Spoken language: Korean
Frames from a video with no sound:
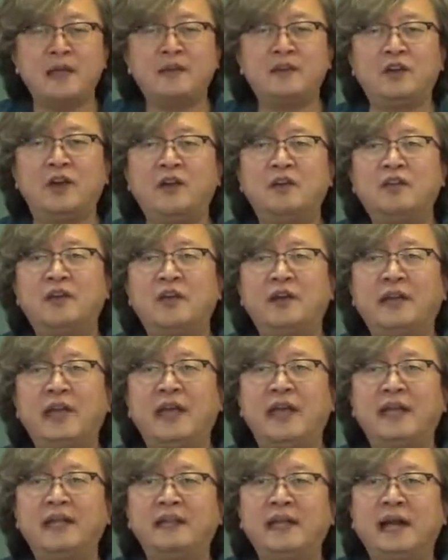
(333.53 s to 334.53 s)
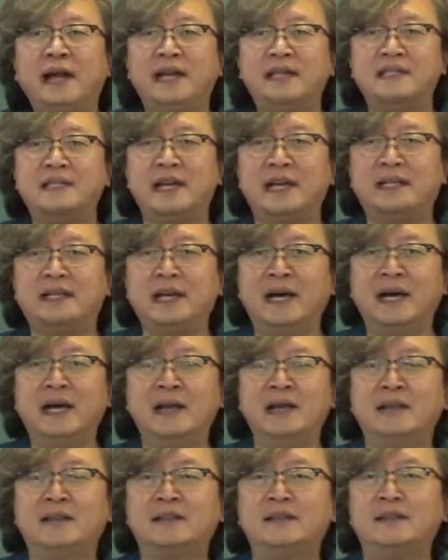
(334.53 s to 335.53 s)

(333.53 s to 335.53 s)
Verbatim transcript: 결격에 해당하지 않아